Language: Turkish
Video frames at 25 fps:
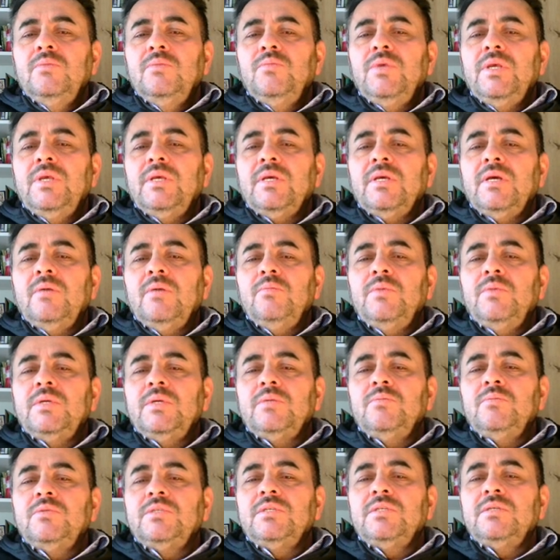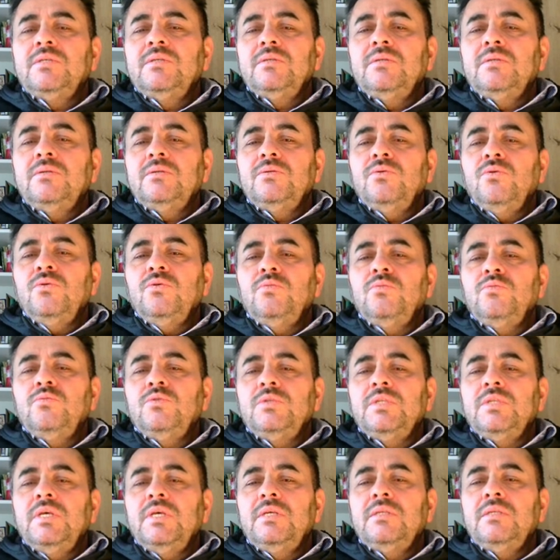Peygamberimizin
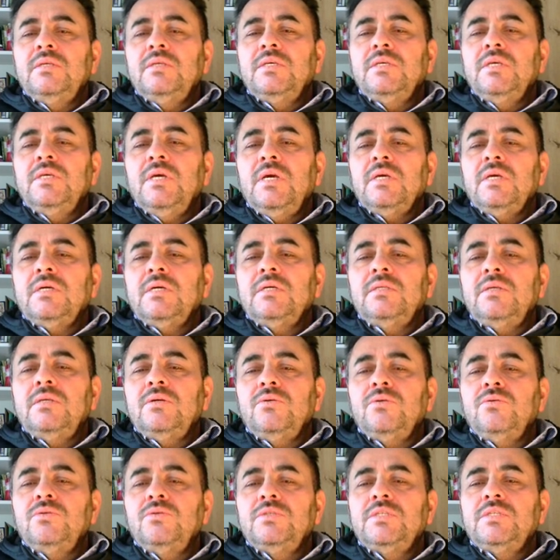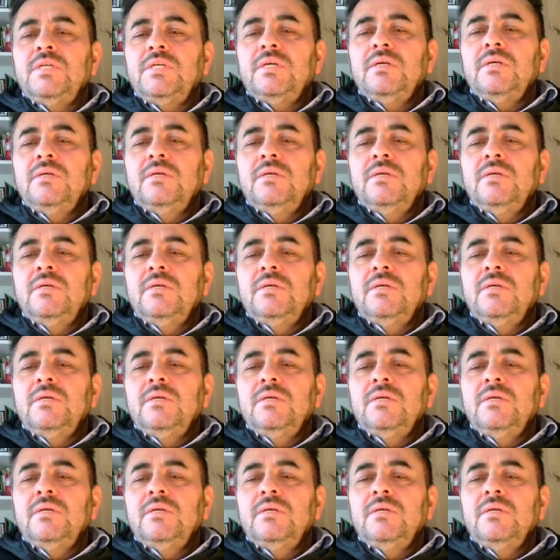doğumundan iki ay kadar önce